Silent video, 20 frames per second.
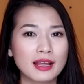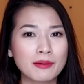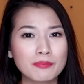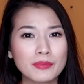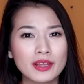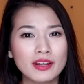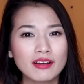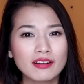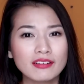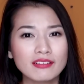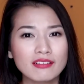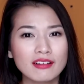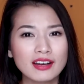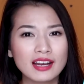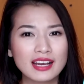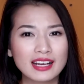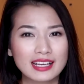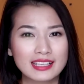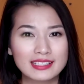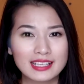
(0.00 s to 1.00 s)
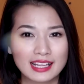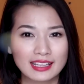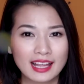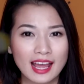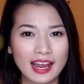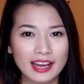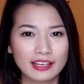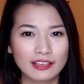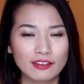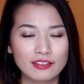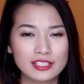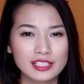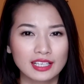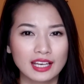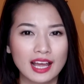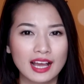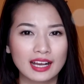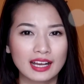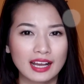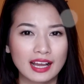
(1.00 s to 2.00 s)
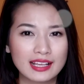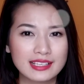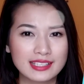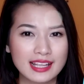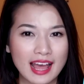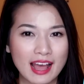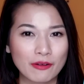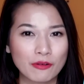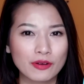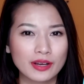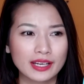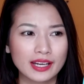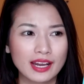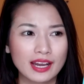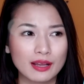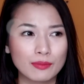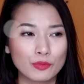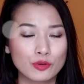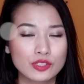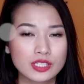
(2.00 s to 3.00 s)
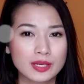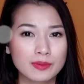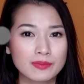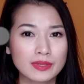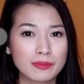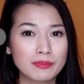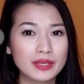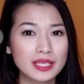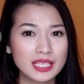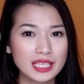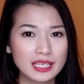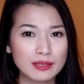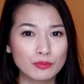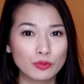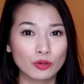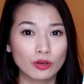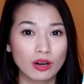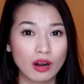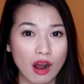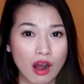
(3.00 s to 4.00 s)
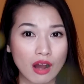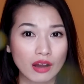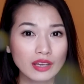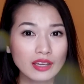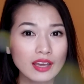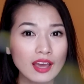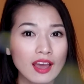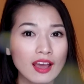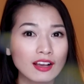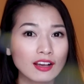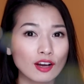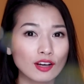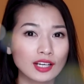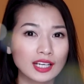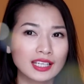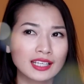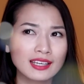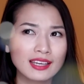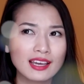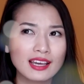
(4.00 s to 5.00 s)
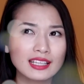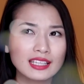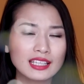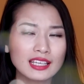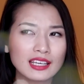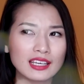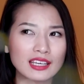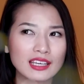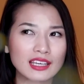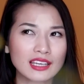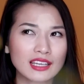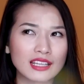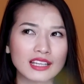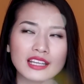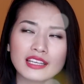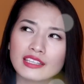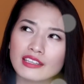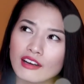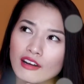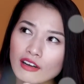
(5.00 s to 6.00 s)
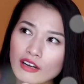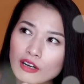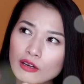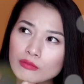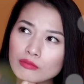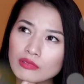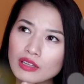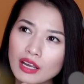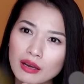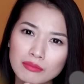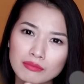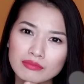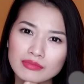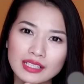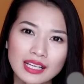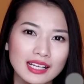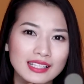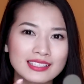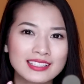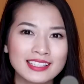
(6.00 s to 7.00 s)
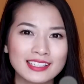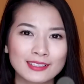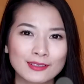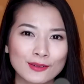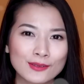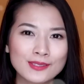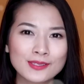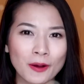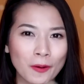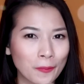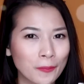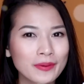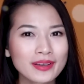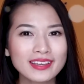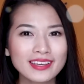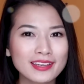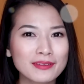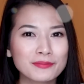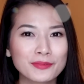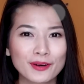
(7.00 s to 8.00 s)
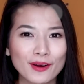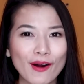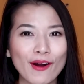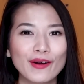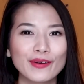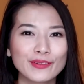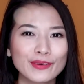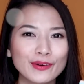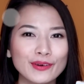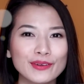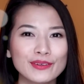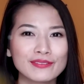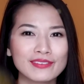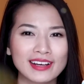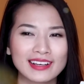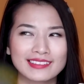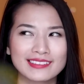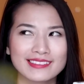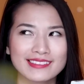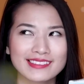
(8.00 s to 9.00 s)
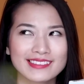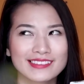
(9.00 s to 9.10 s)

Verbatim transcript: Đặc biệt hơn nữa là cái giá thành đó chính là cái giá của cái này là 150.000 một gói Còn cái kia thì Linh nhớ không nhầm là chỉ có 60.000 một gói thôi và